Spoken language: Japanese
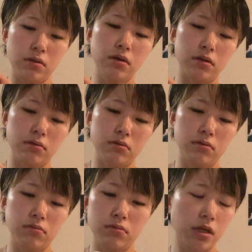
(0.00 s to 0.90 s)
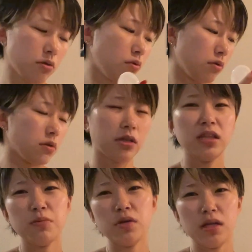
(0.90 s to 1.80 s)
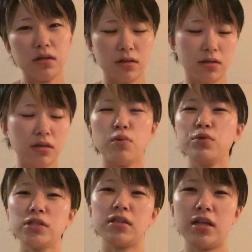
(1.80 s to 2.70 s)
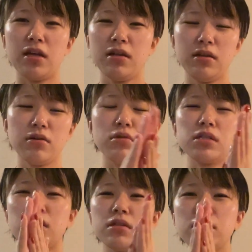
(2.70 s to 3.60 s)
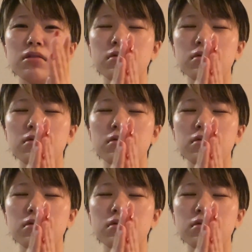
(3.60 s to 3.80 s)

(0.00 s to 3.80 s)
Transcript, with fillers: なんか、結構何でもいいって思っちゃって、これで使ってるけど。